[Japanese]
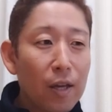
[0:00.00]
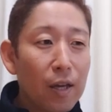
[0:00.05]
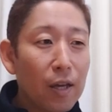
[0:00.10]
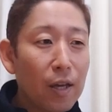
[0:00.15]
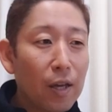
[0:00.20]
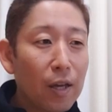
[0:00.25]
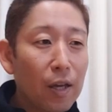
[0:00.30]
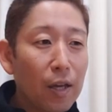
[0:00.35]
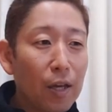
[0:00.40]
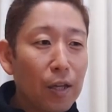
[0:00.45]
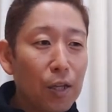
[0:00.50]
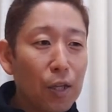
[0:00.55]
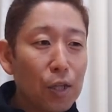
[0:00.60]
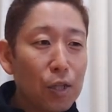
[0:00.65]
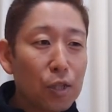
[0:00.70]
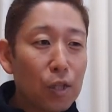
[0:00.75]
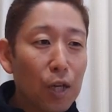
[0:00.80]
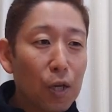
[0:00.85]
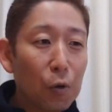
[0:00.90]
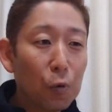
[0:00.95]
えー、
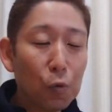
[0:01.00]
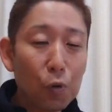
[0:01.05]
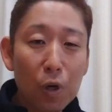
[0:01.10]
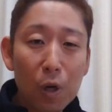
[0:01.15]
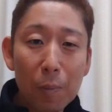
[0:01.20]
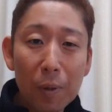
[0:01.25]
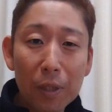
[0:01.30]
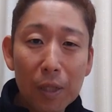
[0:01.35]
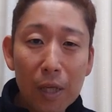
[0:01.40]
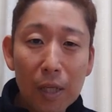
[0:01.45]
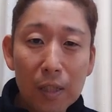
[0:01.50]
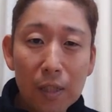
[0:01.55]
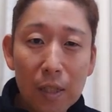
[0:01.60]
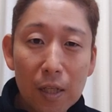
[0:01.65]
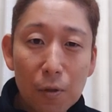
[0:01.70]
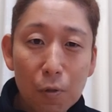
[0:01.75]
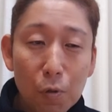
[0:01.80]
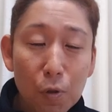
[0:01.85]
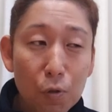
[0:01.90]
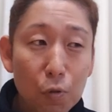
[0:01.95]
NHK のドラマであった
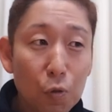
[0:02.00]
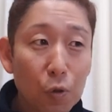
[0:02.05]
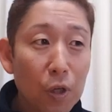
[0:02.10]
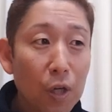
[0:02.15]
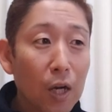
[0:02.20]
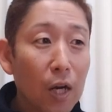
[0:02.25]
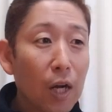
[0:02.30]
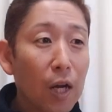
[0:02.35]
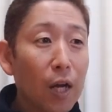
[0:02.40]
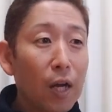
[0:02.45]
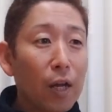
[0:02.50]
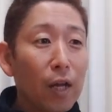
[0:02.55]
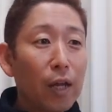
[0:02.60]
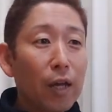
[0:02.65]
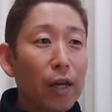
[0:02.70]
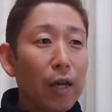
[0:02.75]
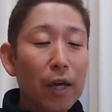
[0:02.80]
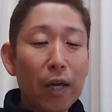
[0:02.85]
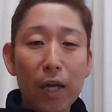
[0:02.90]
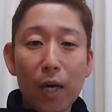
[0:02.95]
りとかそれから
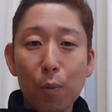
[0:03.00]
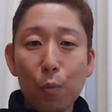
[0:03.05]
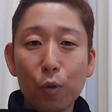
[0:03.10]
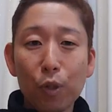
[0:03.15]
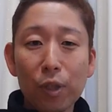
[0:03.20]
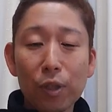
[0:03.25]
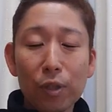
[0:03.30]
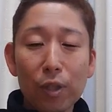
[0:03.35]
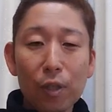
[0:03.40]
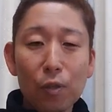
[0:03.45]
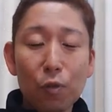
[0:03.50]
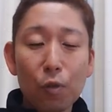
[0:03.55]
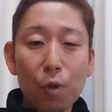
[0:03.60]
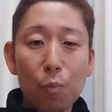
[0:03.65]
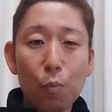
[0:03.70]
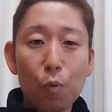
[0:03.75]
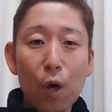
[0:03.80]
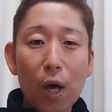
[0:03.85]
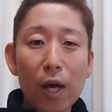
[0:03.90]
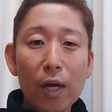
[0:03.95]
映画も出たりとか
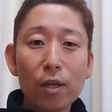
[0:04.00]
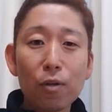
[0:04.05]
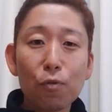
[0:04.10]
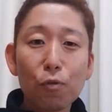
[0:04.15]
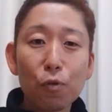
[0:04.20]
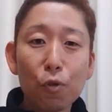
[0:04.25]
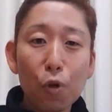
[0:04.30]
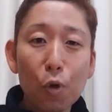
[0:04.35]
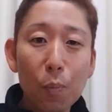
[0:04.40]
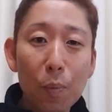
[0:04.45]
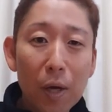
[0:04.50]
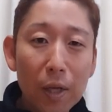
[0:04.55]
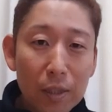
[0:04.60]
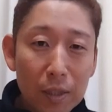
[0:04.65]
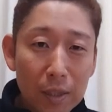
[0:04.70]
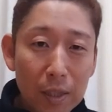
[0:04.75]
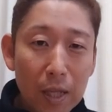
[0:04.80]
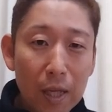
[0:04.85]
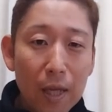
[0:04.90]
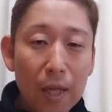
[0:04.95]
もう俳優業もあっ
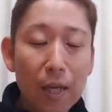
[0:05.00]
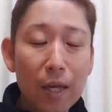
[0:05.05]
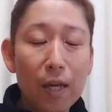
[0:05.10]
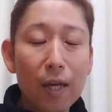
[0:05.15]
て、